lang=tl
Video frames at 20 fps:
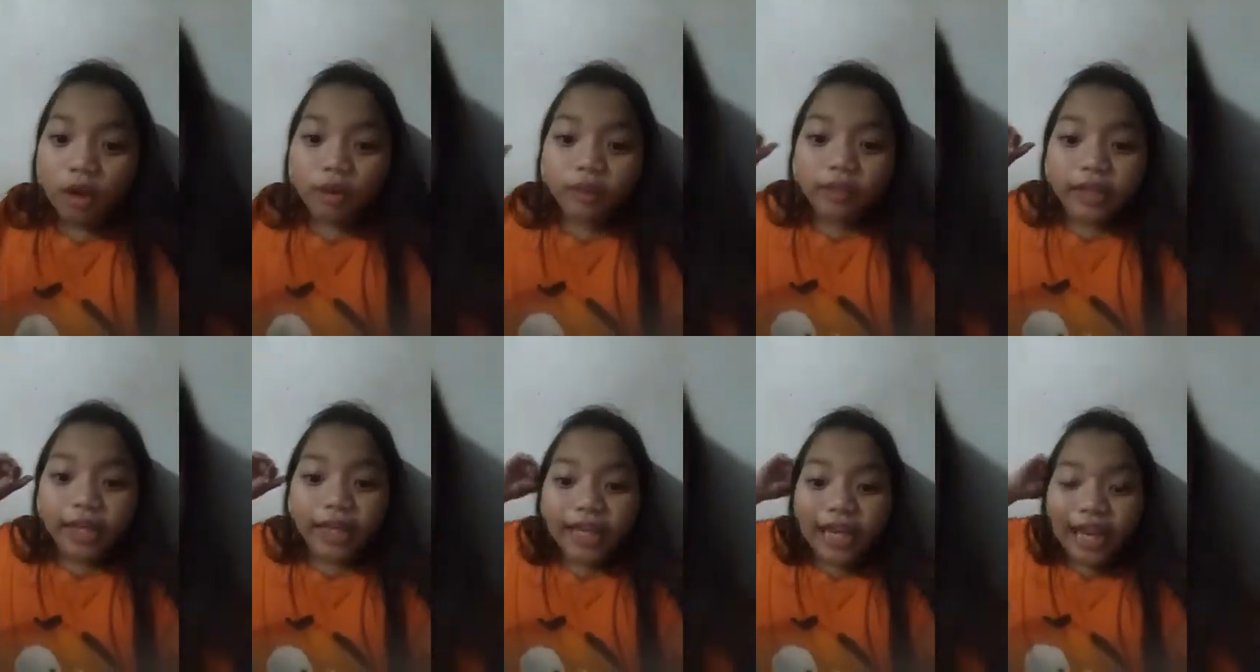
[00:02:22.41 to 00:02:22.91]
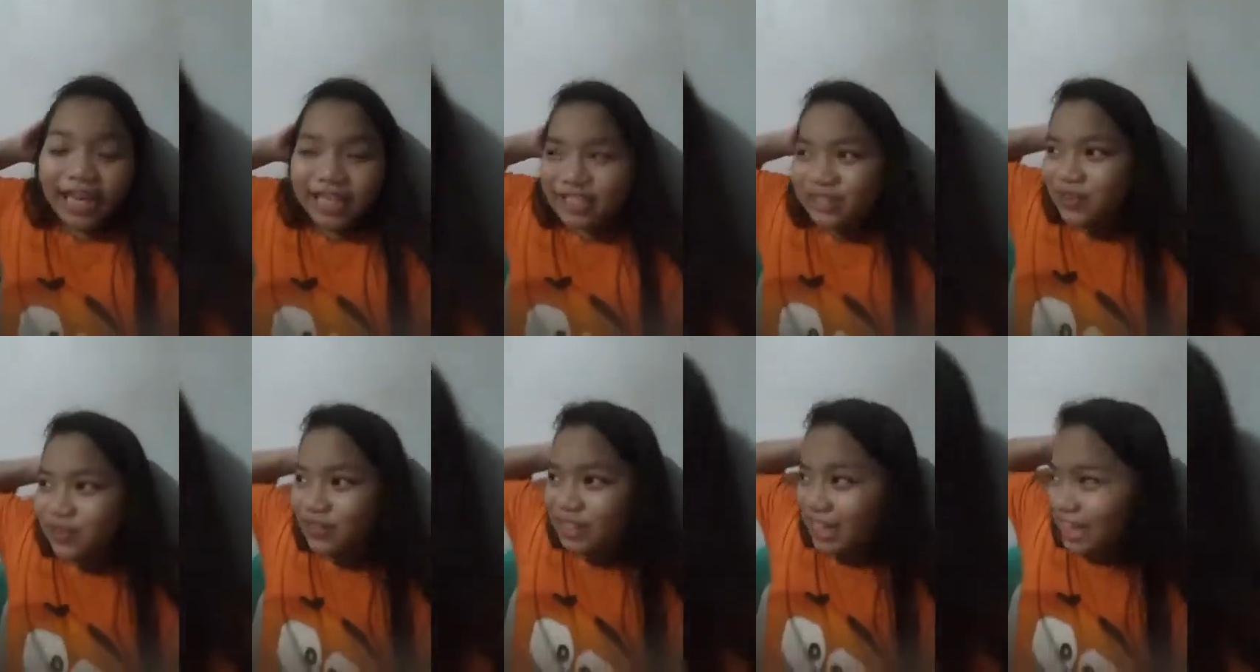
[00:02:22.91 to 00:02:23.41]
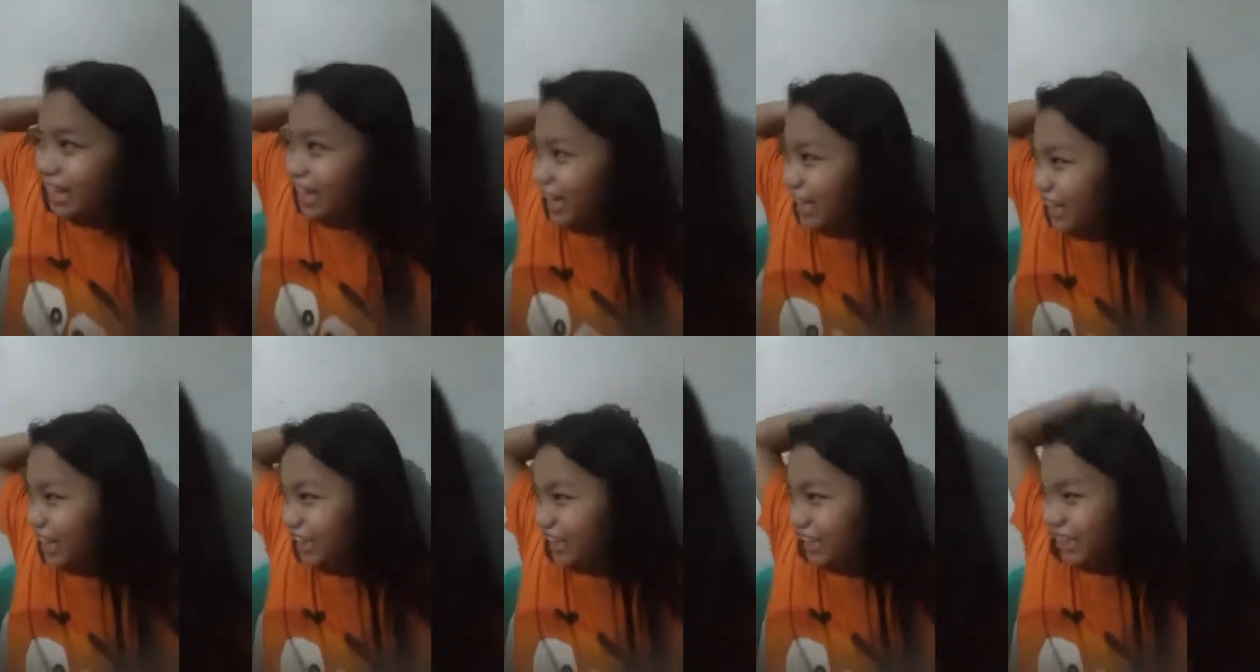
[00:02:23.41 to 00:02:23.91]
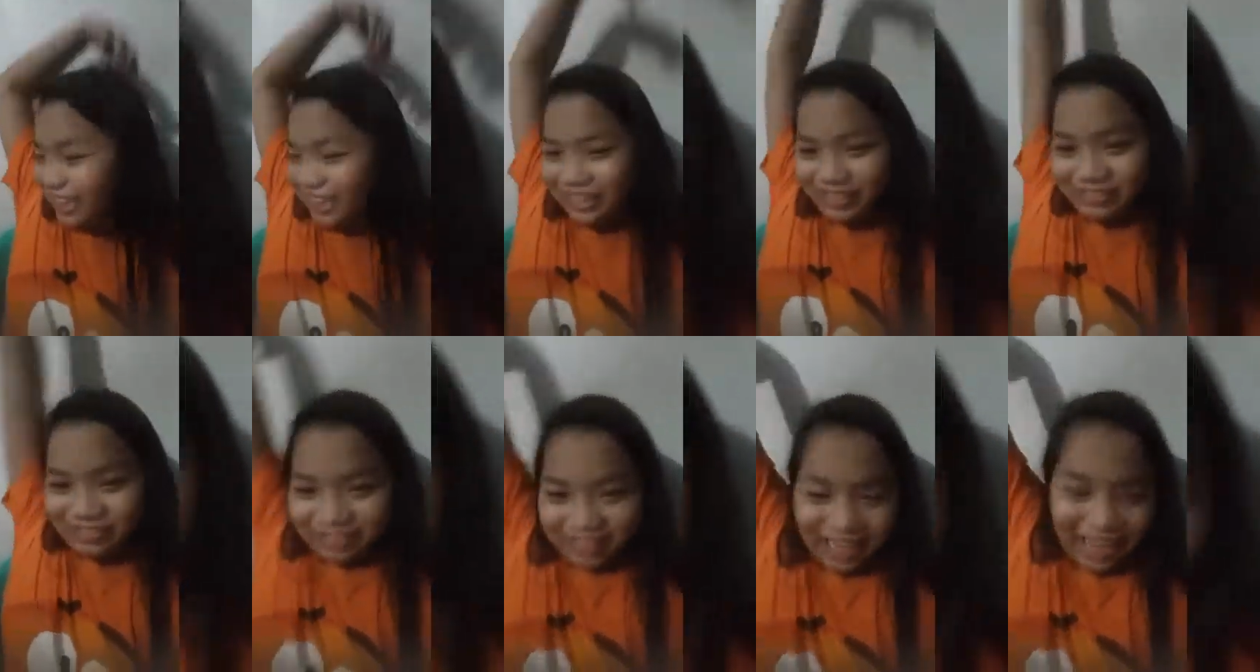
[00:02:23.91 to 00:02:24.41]
Okay guys, so kararating
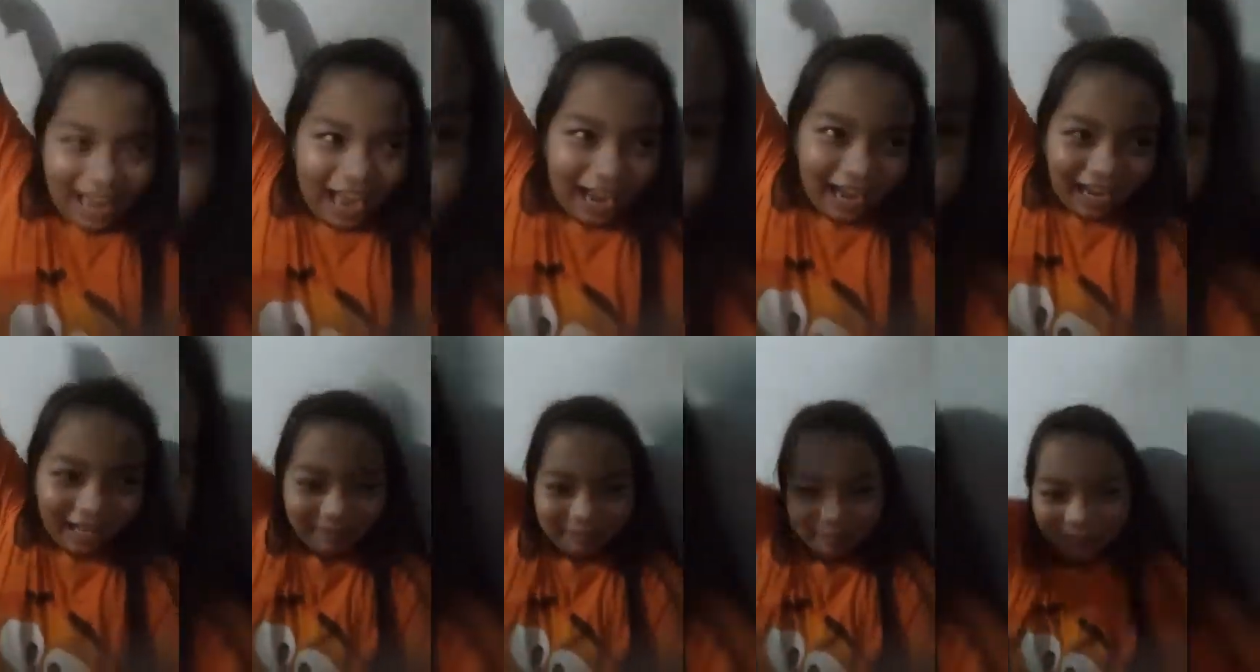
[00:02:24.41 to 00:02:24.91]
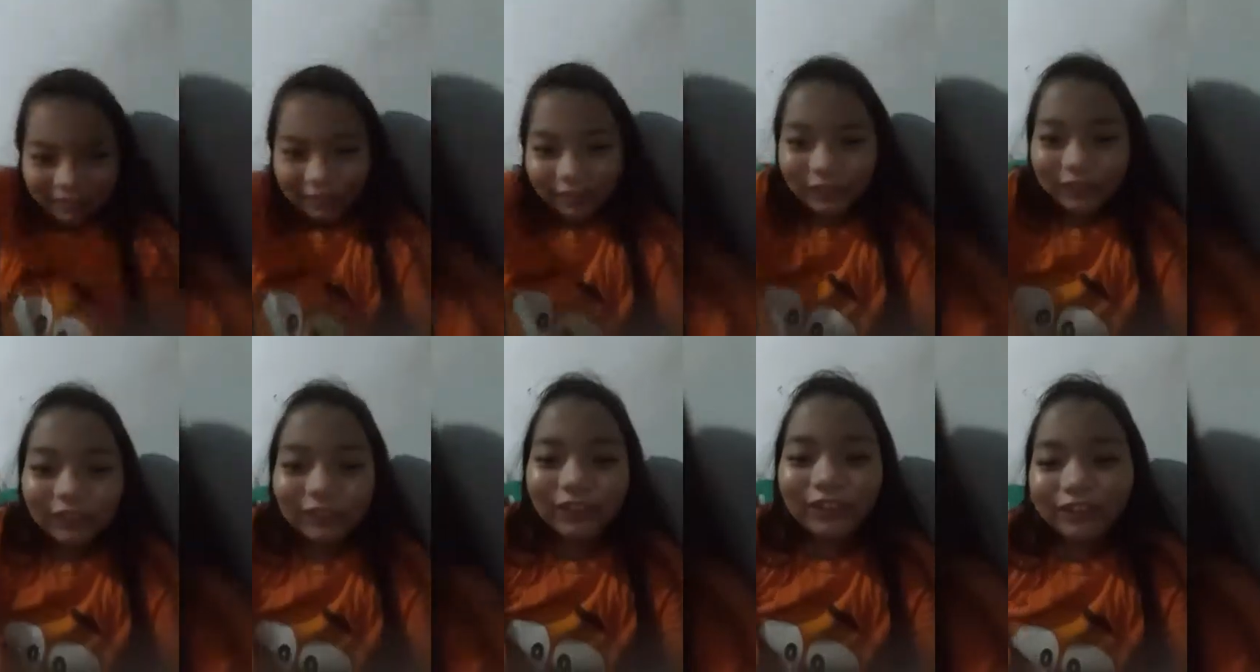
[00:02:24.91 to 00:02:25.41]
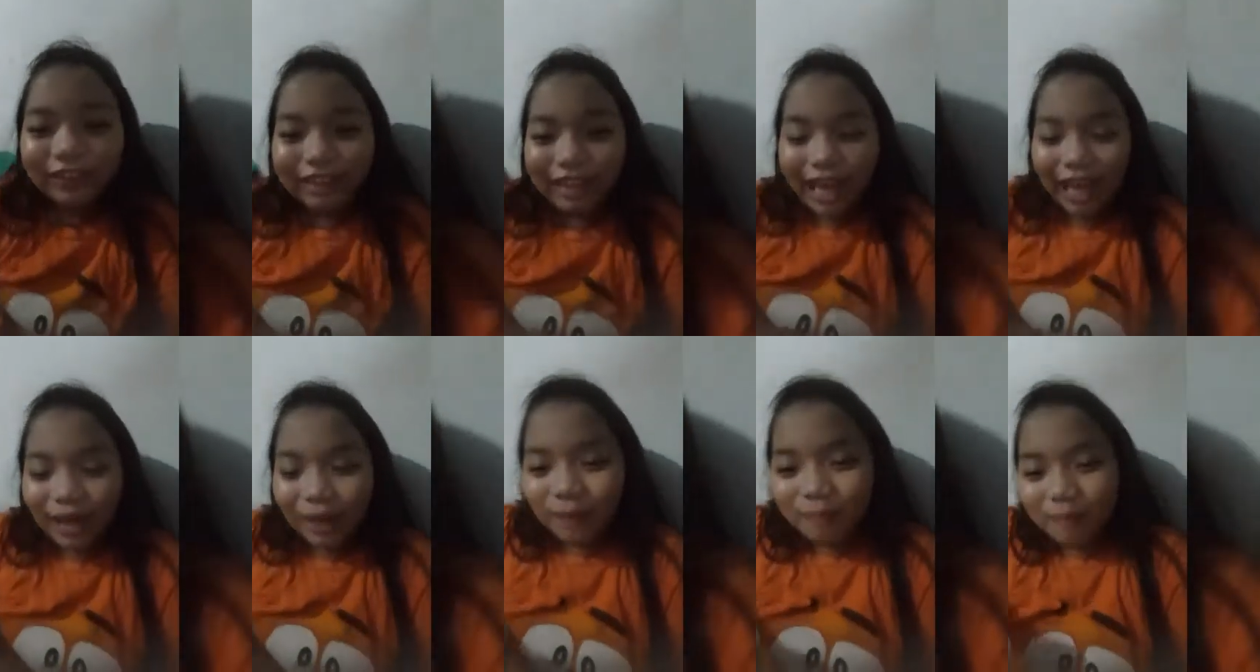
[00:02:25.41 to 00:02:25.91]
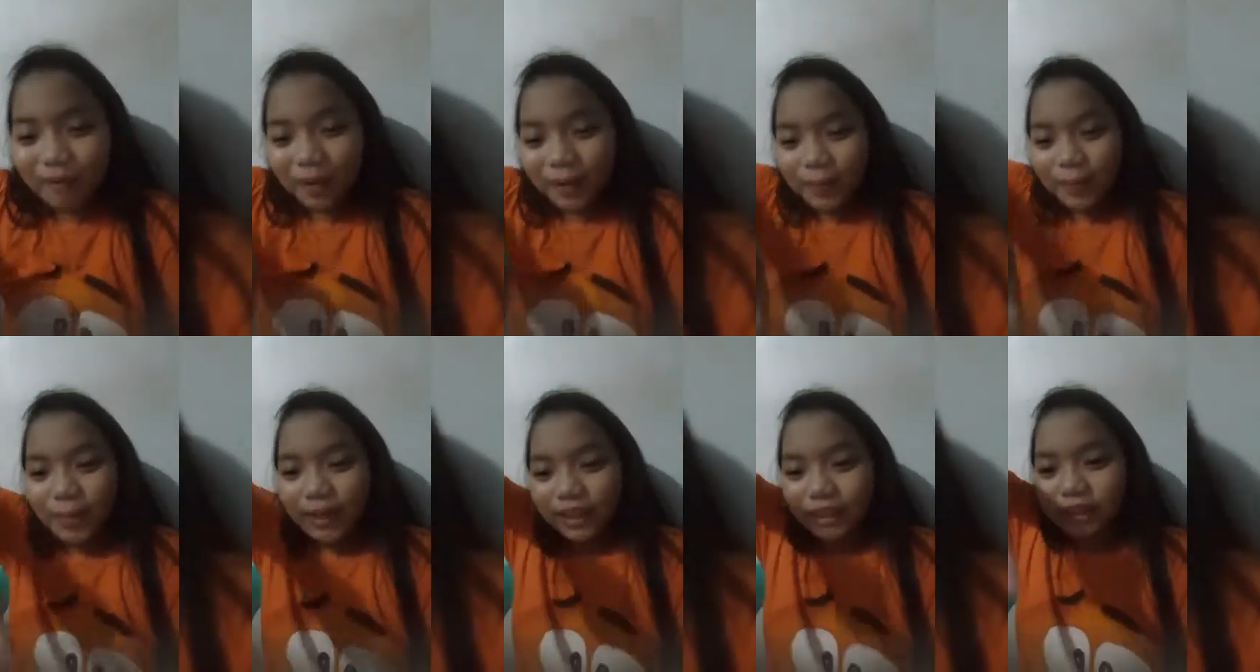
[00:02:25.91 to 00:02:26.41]
ko lang at patutulog na ako para
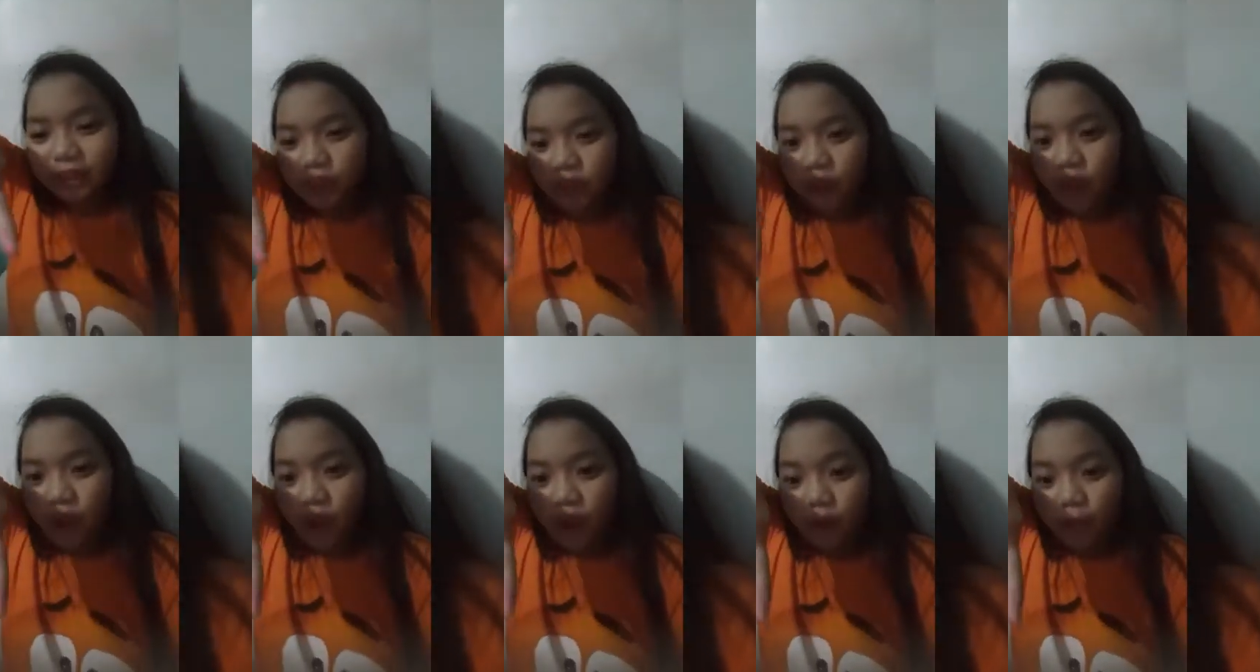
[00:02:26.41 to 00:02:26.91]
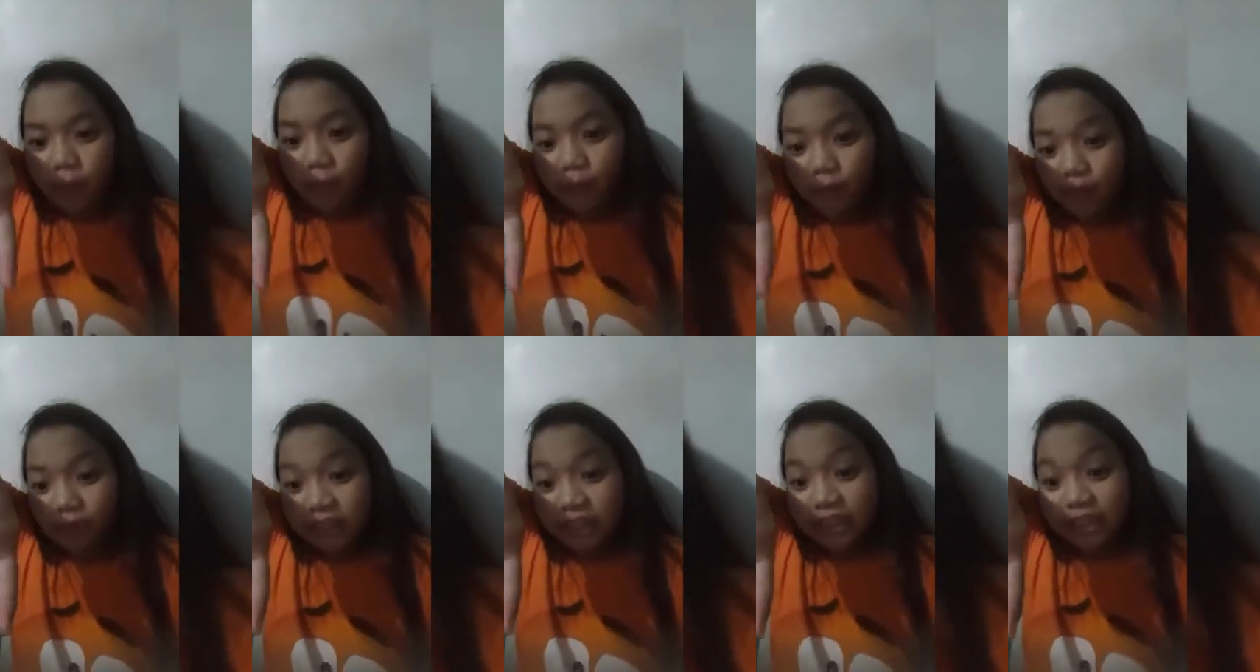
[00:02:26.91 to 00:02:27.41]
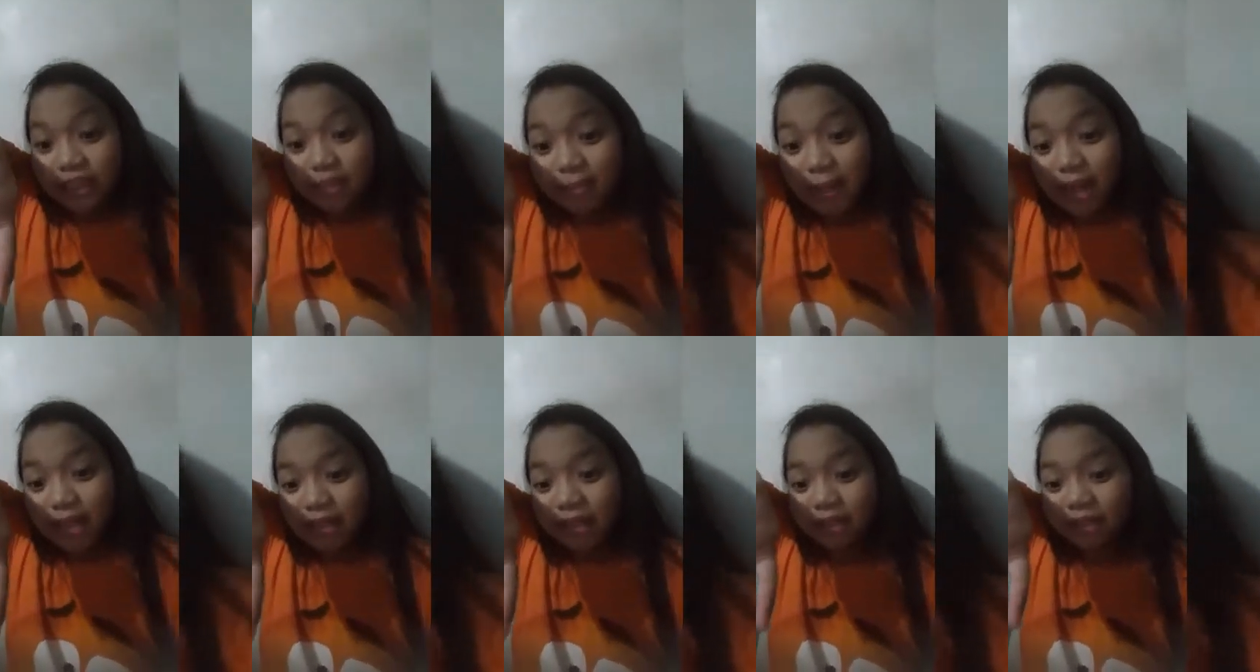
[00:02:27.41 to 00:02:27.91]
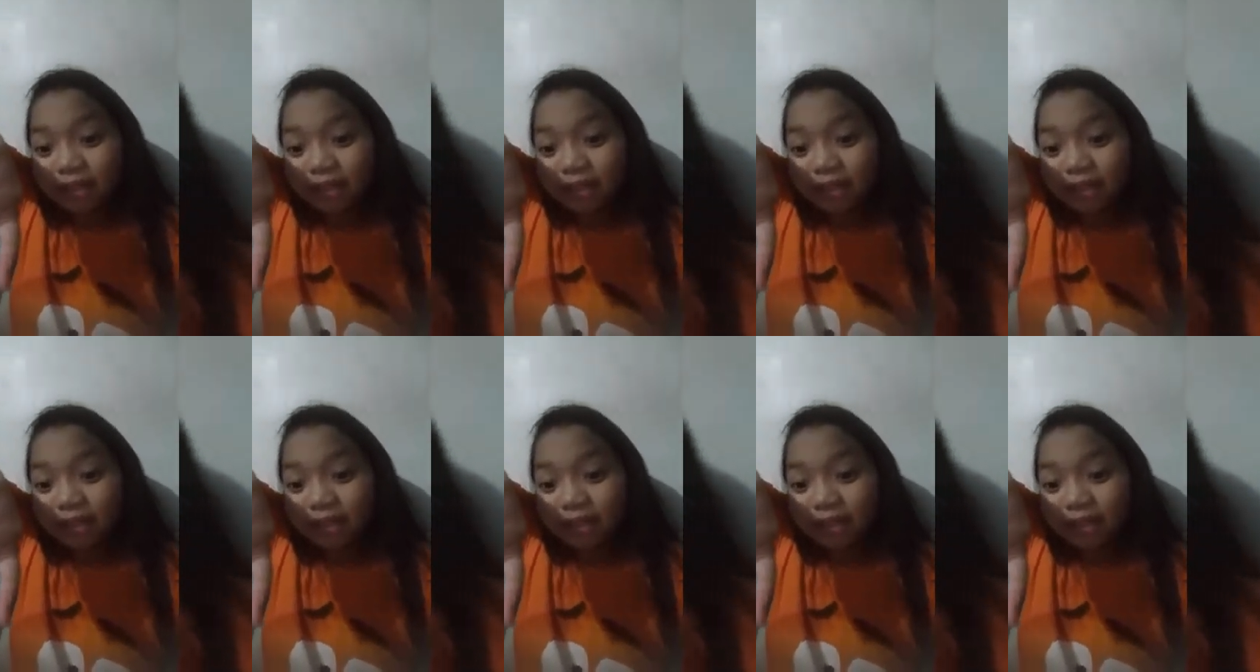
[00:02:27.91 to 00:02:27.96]
makita niyo ako bukas na naman.